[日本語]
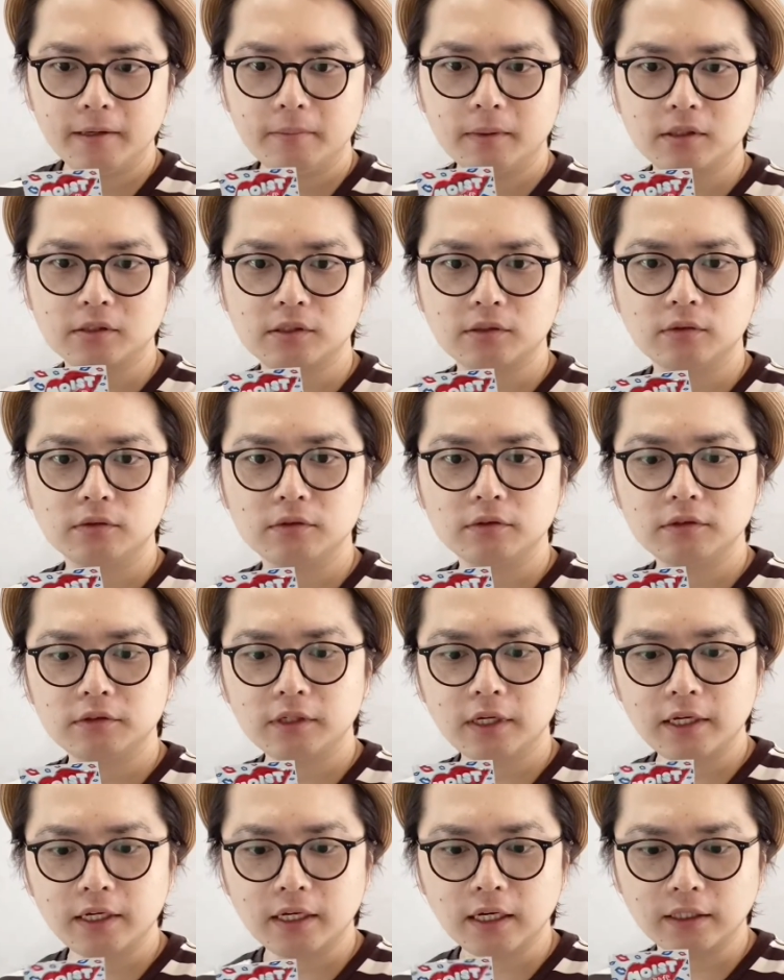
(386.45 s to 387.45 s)
まあそんぐ
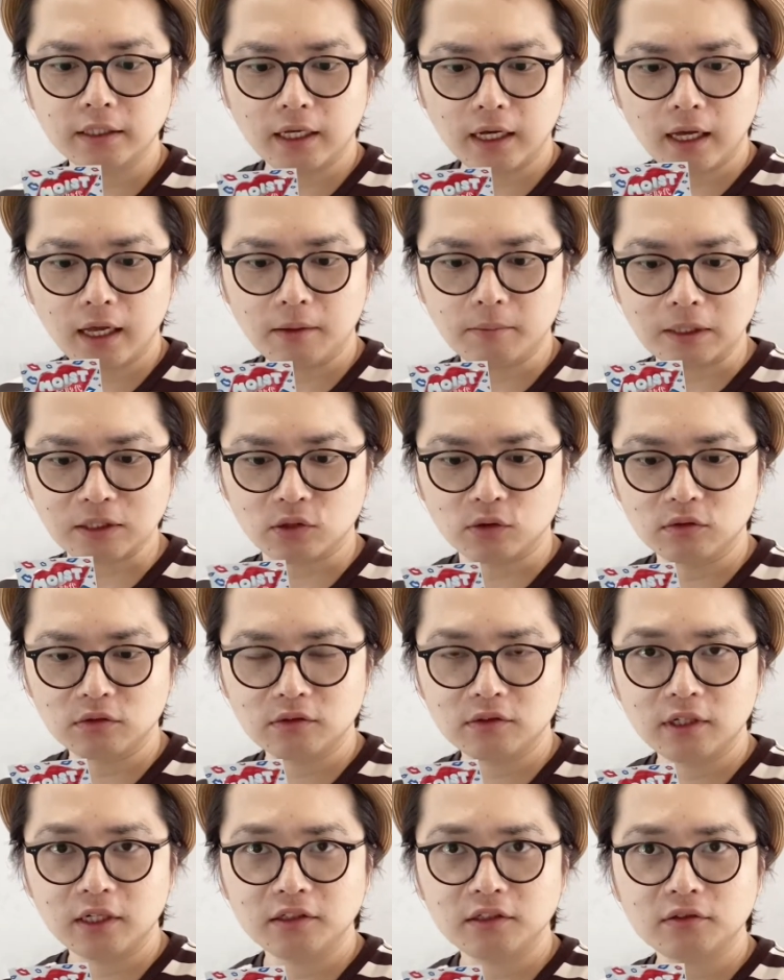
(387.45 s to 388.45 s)
らいかなまあそん
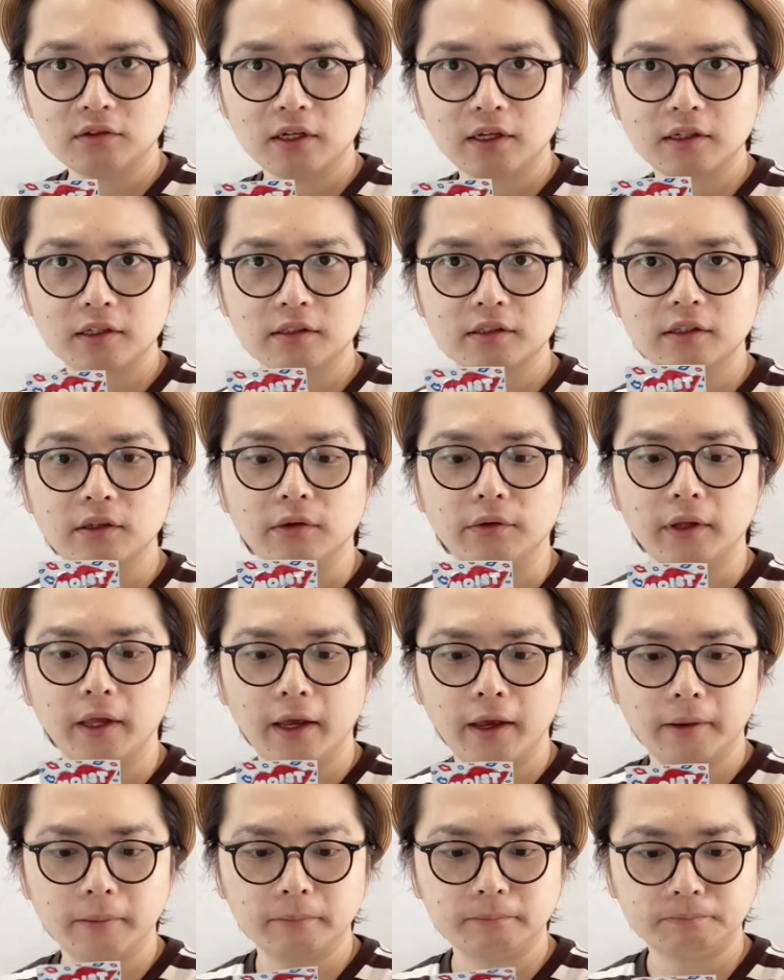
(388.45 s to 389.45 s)
ぐらいって言うとあれですけど
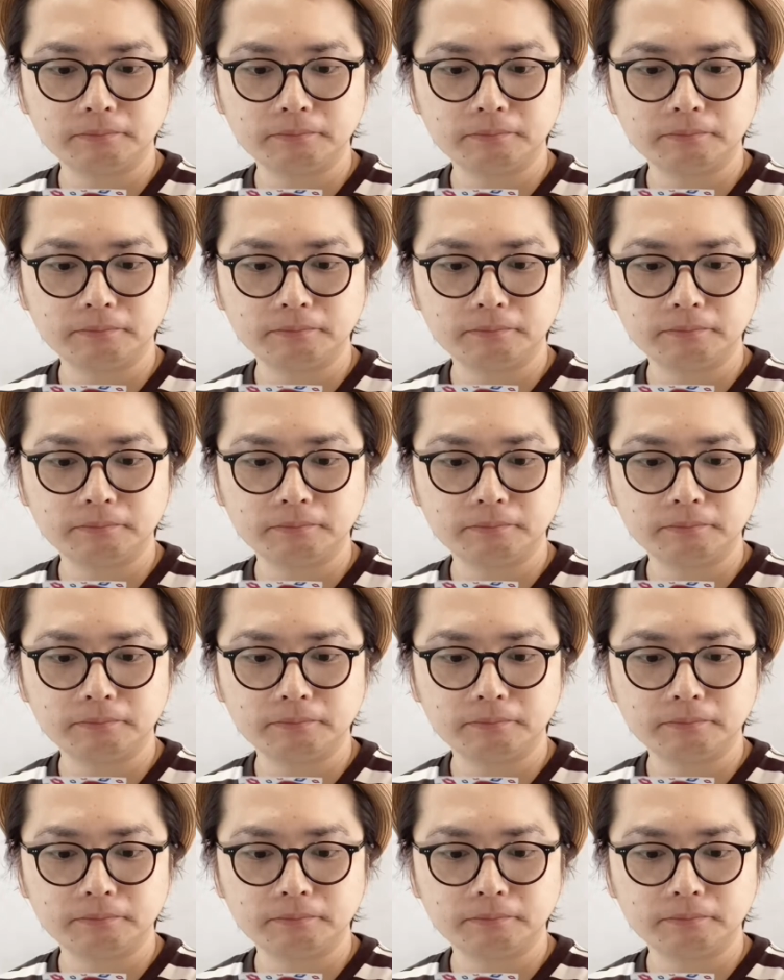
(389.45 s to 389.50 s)
ね